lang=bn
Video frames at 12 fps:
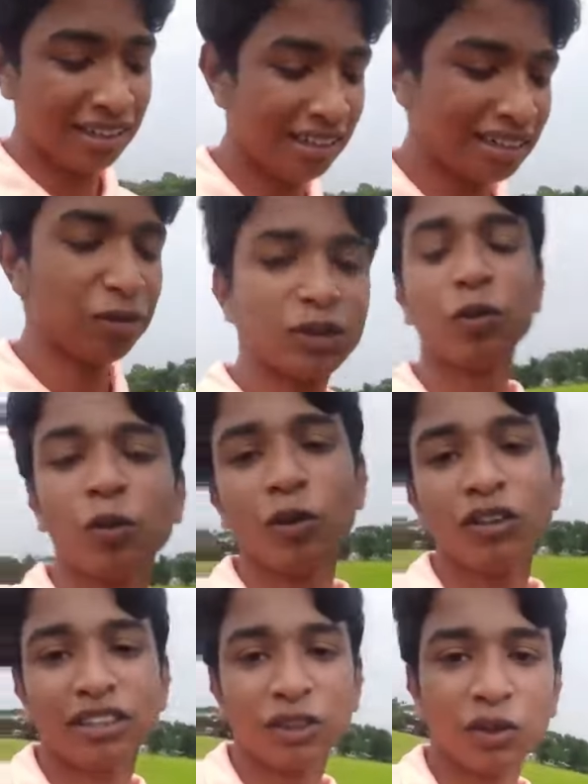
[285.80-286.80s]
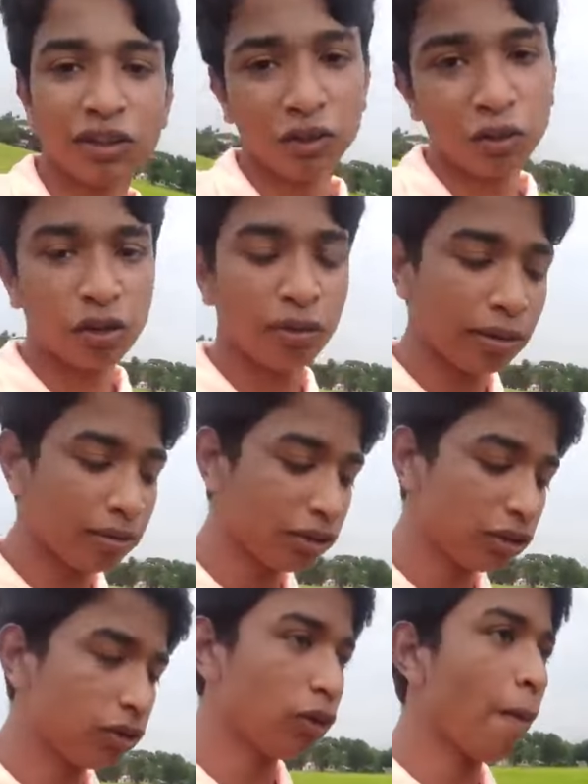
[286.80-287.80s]
নামাজ পড়বো তো সকলেই দোয়া করুন আমাদের
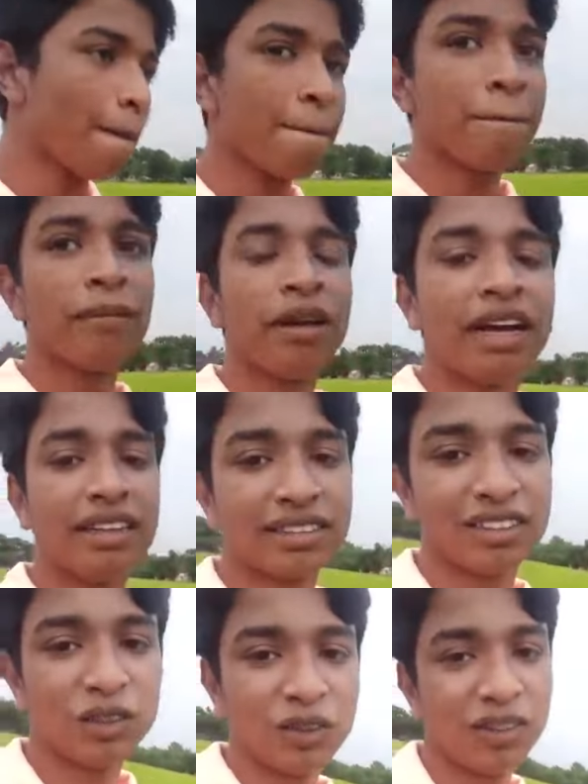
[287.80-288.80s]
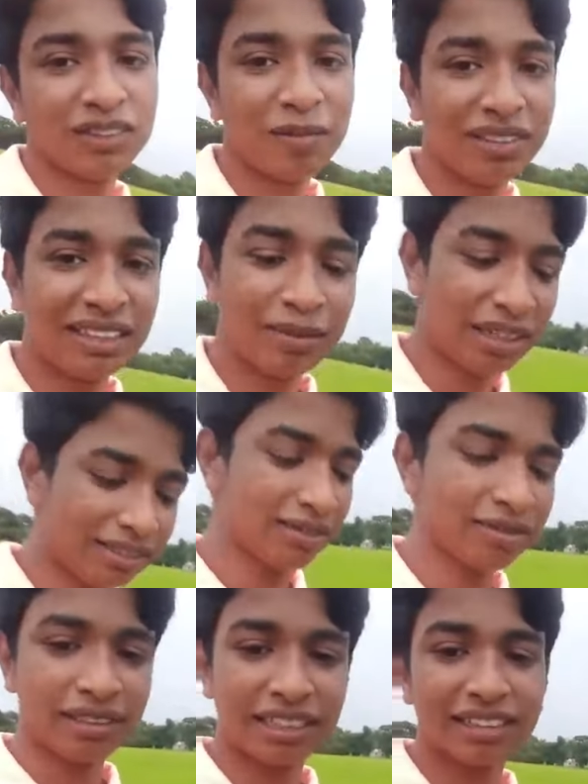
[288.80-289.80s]
জন্য আজকের জন্য হয়তো আপনাদের
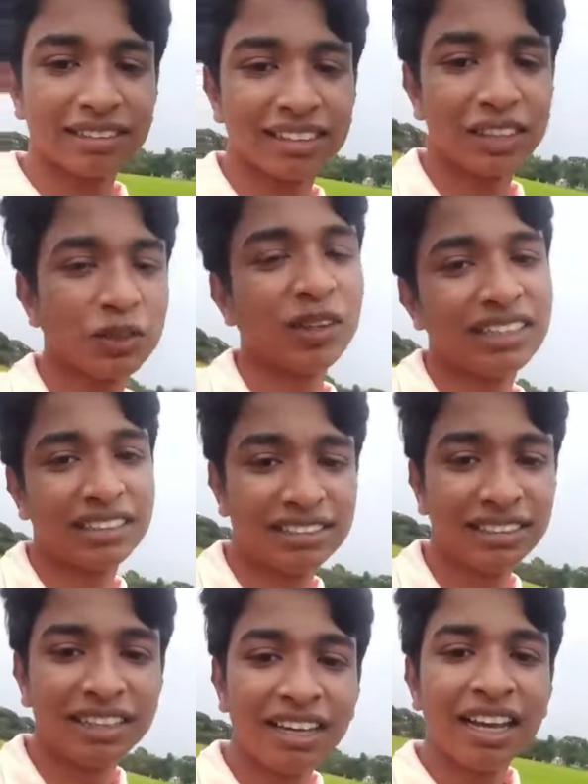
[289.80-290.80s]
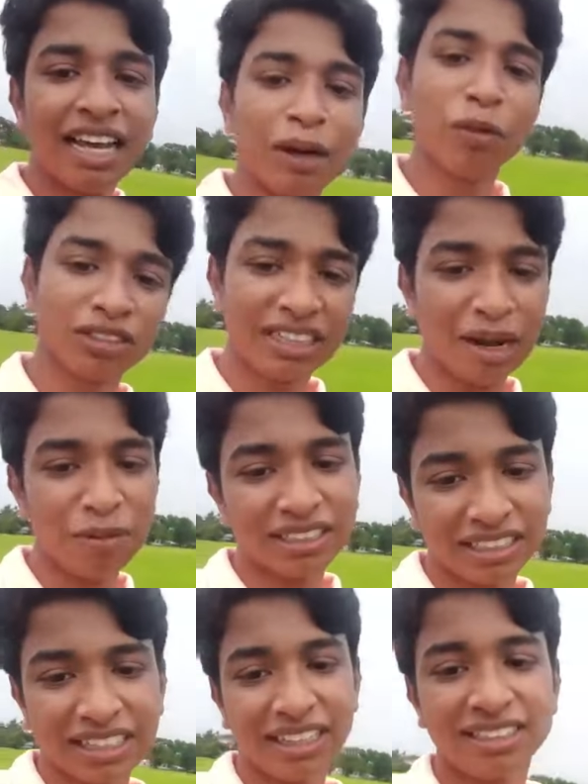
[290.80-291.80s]
কাছ থেকে চলে যাচ্ছি এবং যারা আমার সাথে
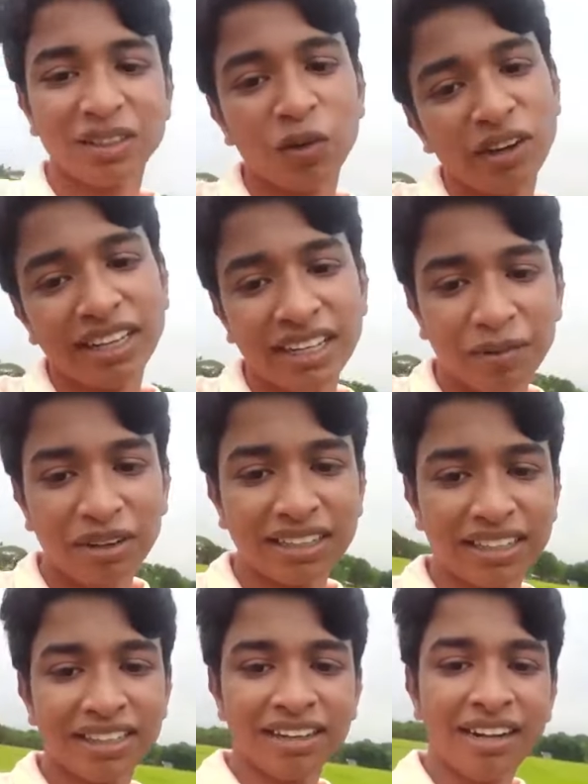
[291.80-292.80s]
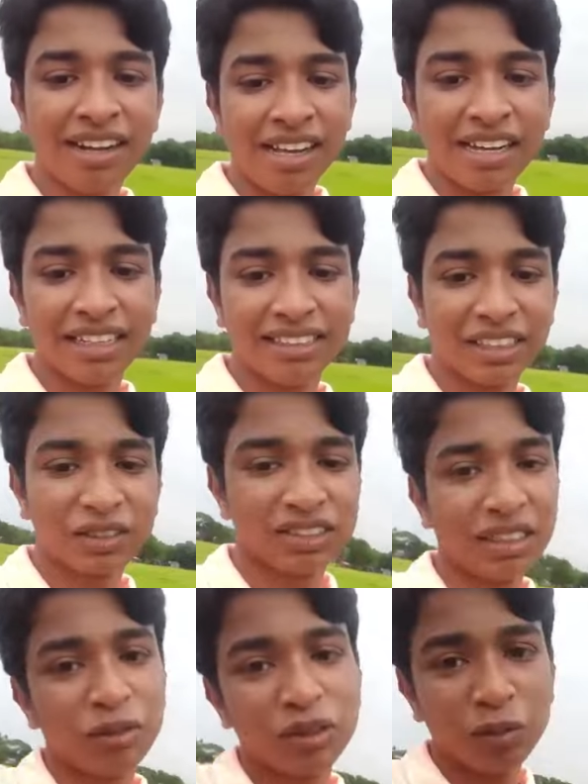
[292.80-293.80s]
আছেন অনেকেই আমাকে জিজ্ঞাসা করছেন
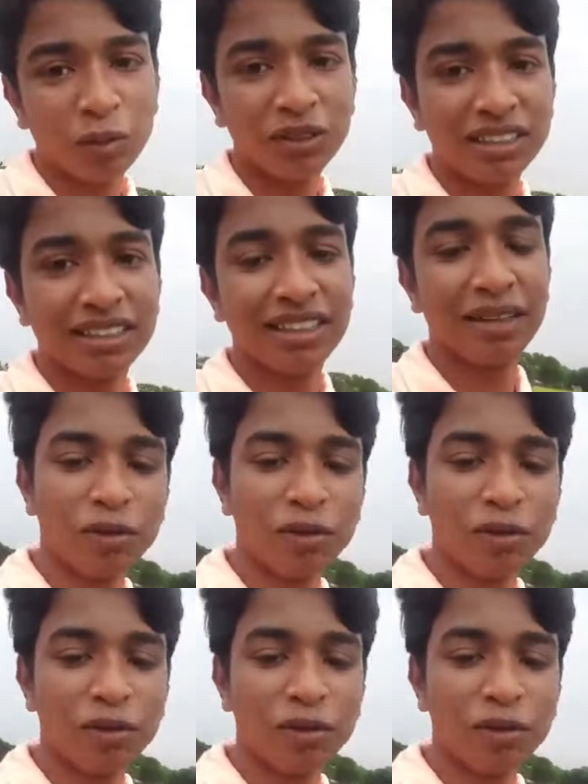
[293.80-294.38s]
হয়তো পরবর্তীতে দেখবো